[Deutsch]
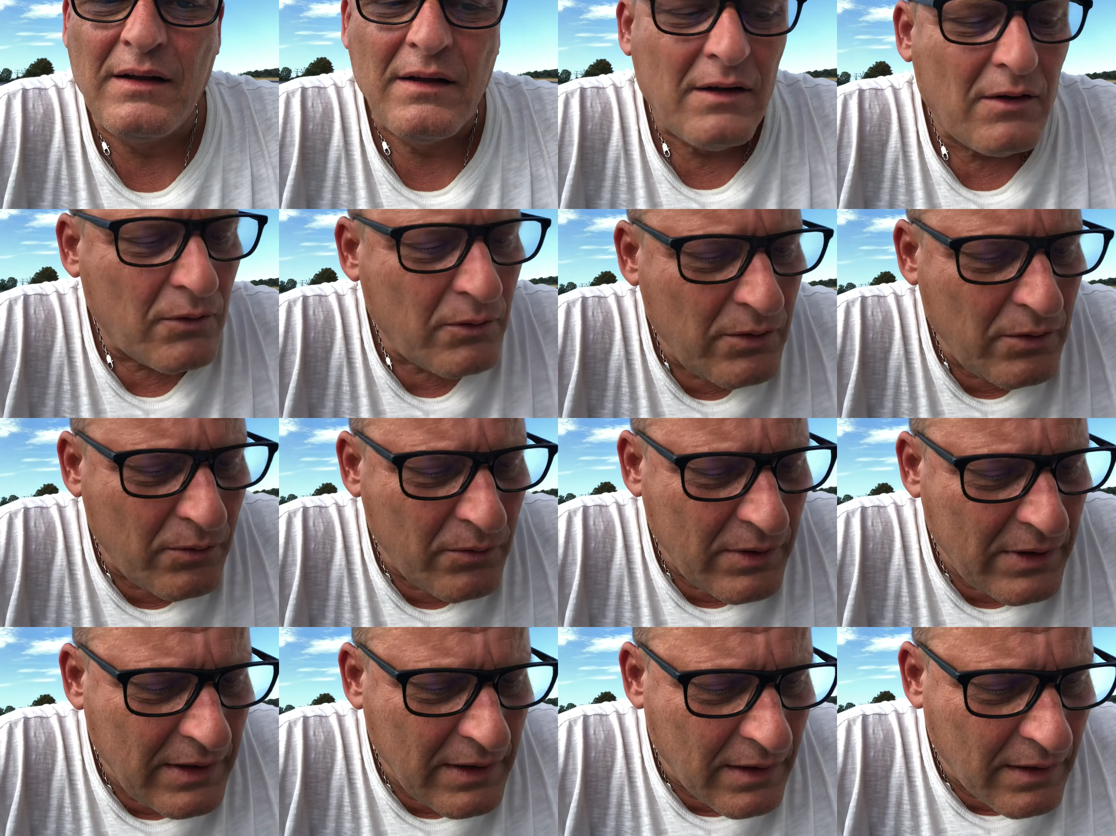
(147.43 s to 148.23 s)
Und, und
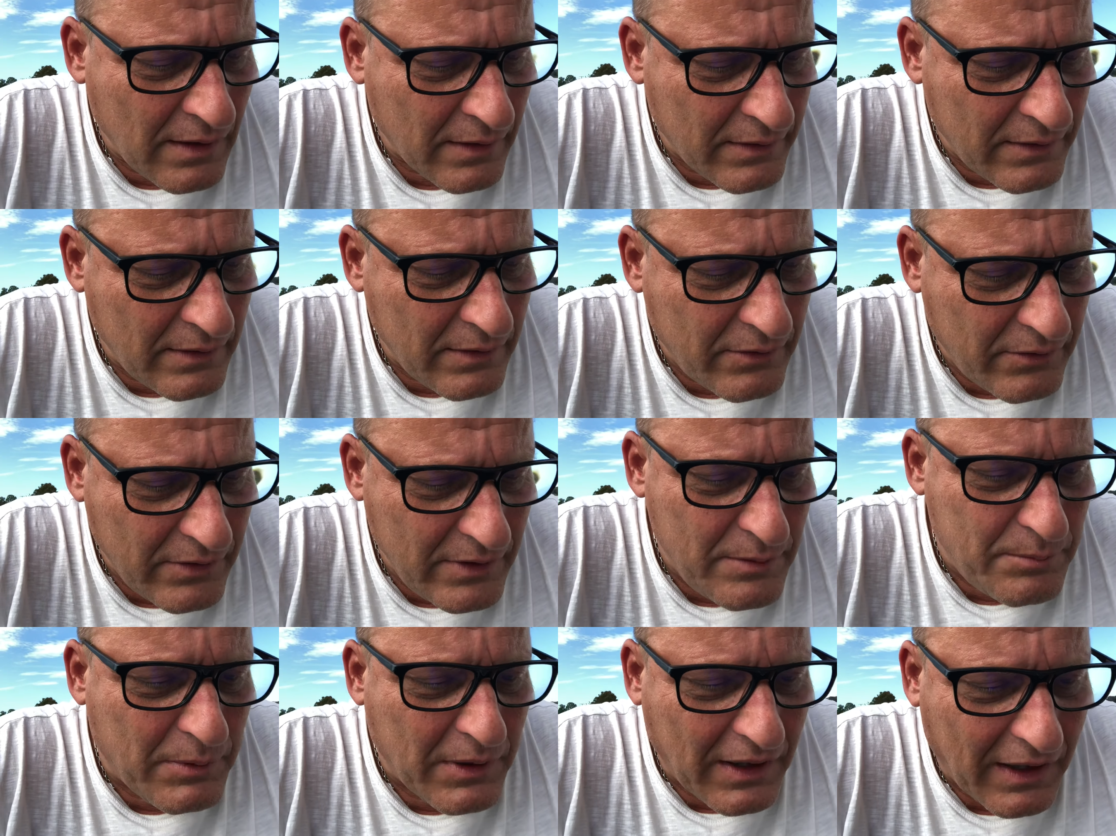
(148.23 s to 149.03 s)
hier, die
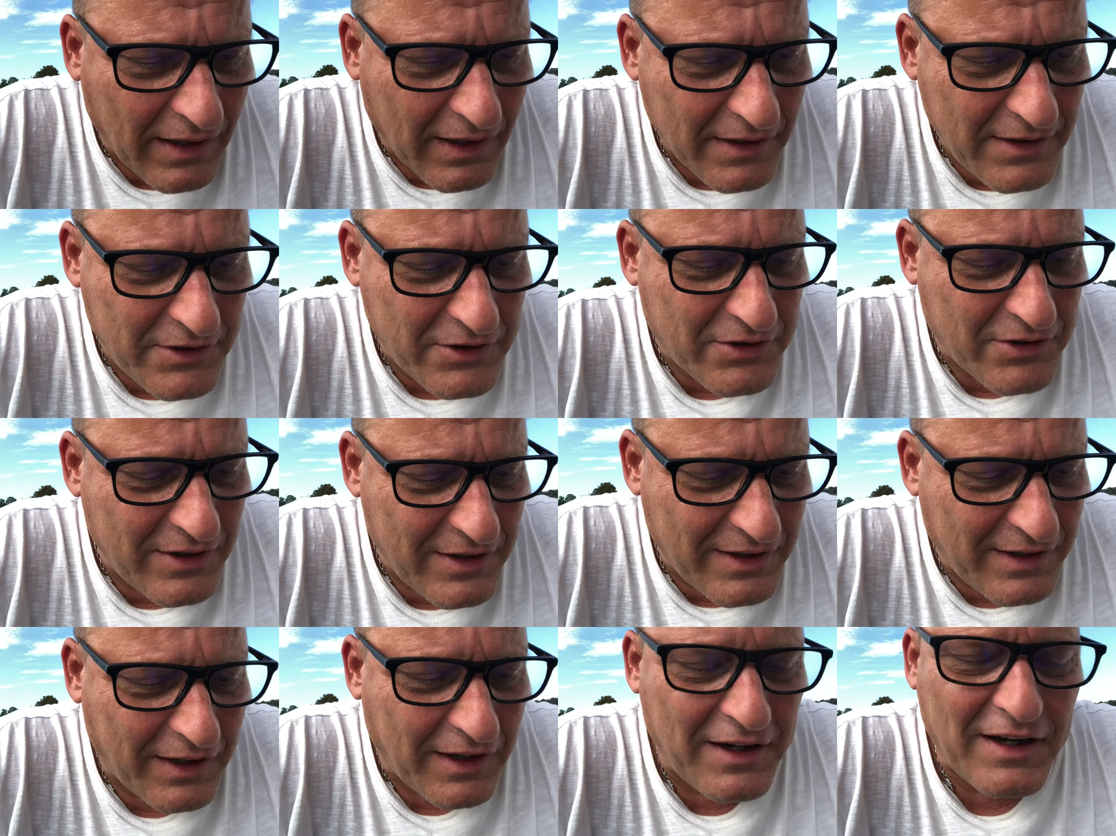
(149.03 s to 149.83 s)
sieben Reichsten
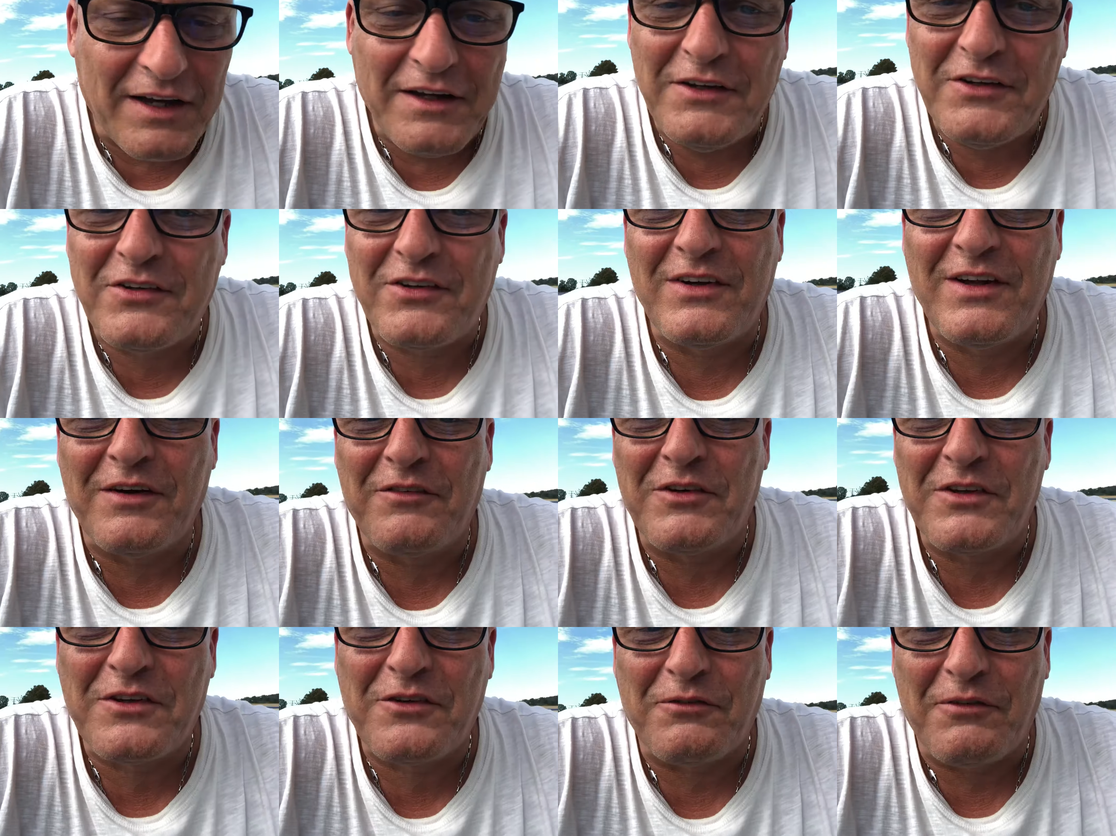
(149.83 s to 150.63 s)
der Reichsten
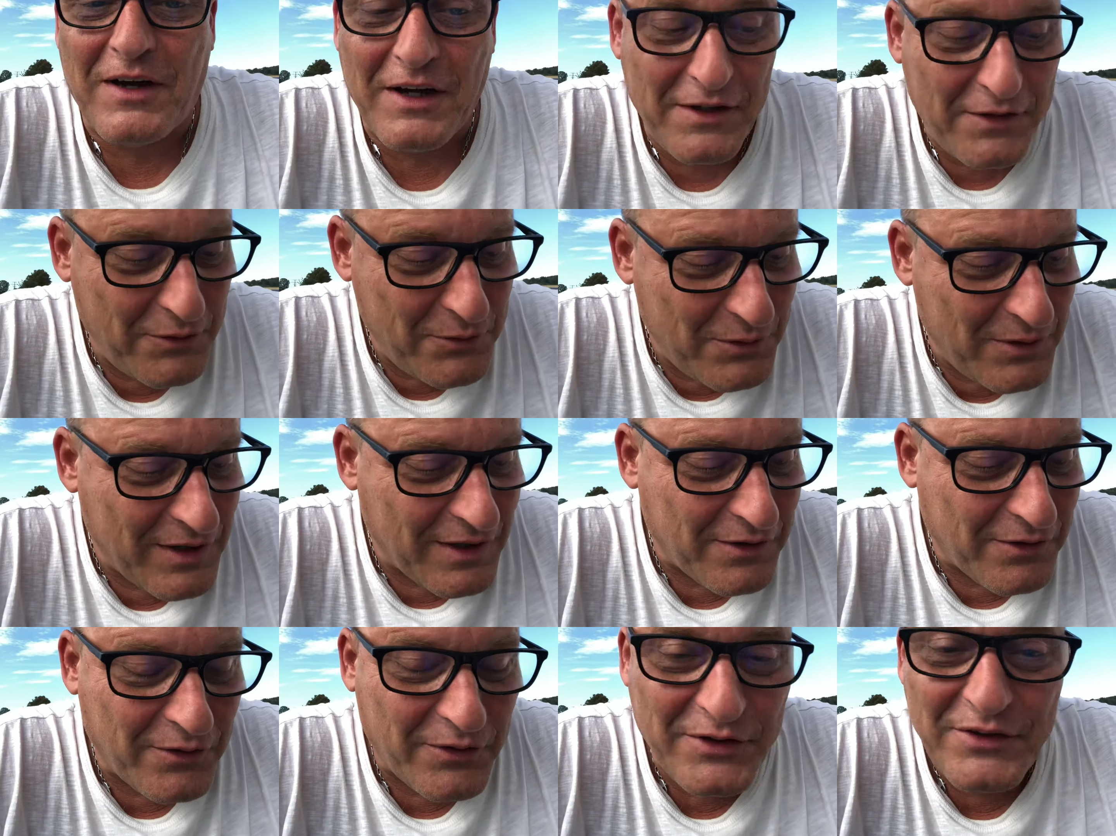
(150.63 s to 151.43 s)
haben
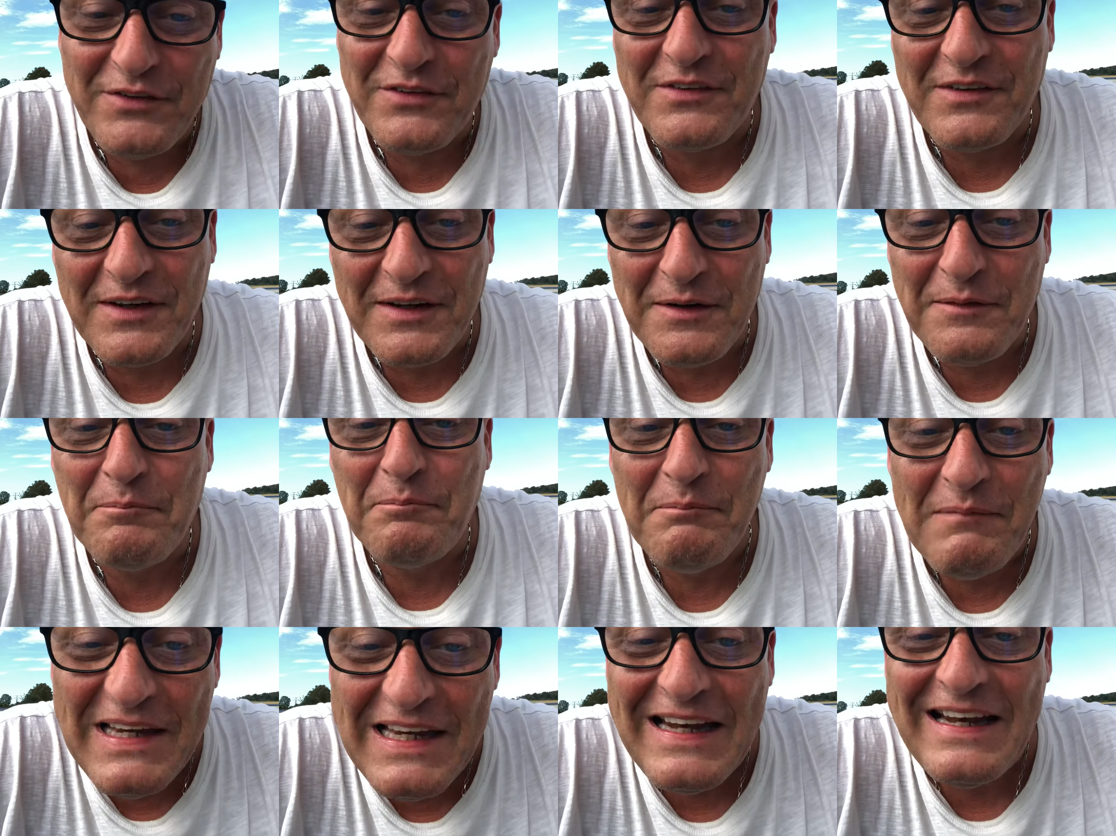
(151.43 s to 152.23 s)
219
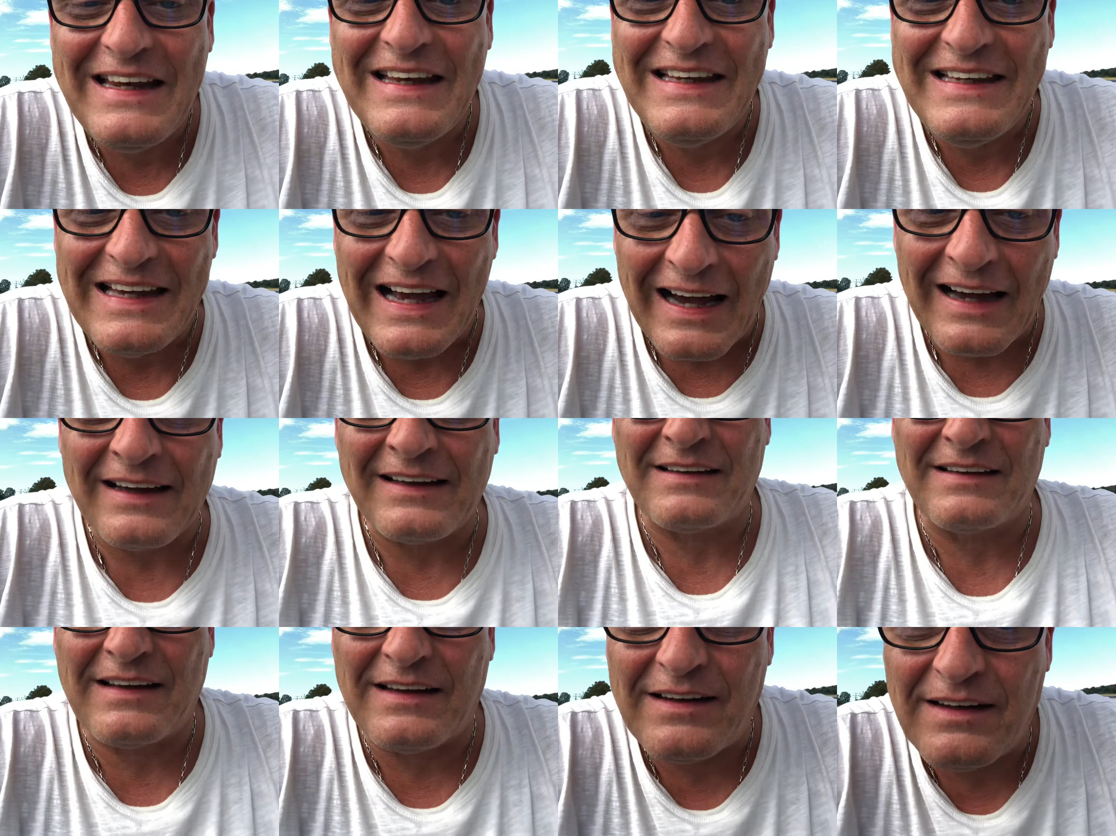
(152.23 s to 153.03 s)

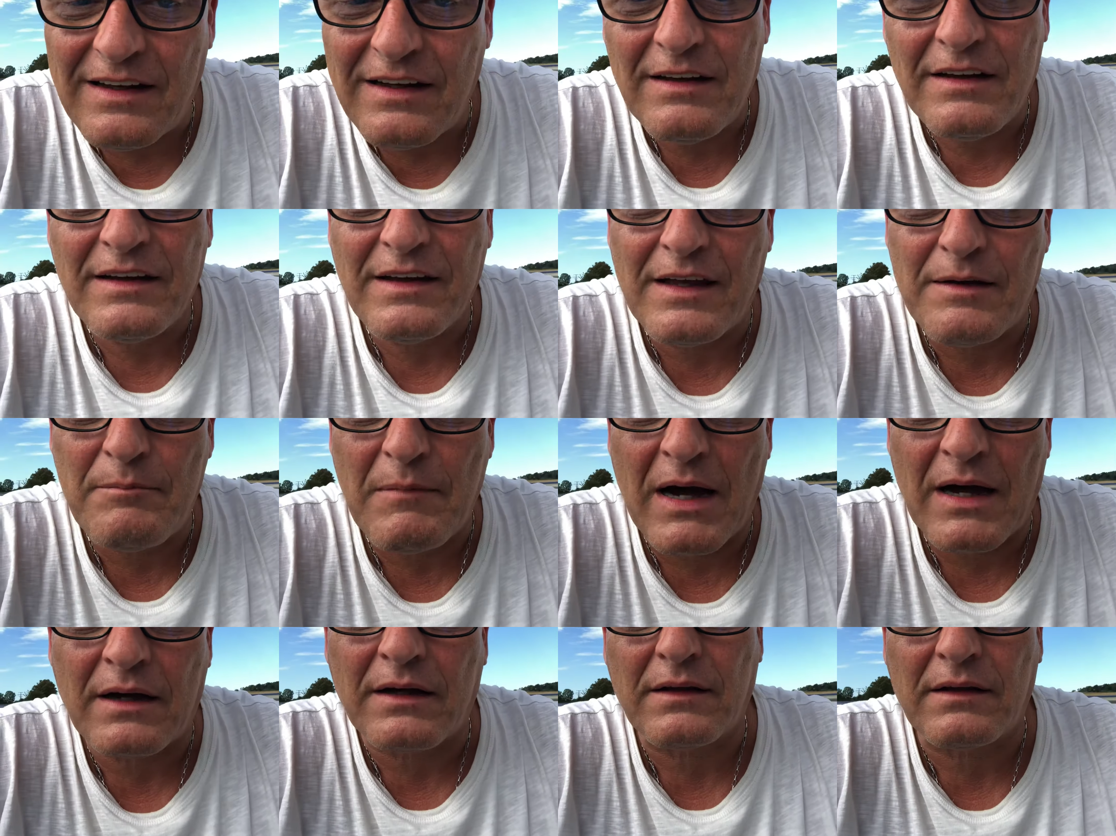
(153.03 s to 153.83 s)
Milliarden
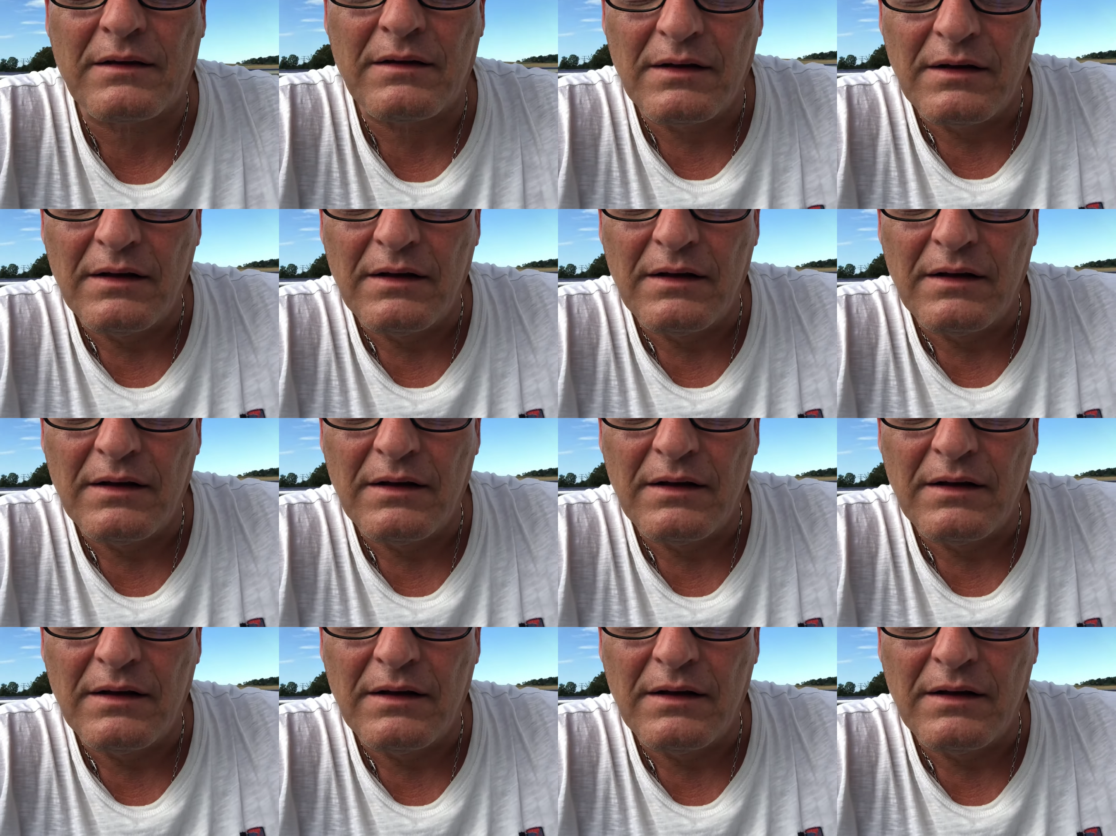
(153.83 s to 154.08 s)
gemacht,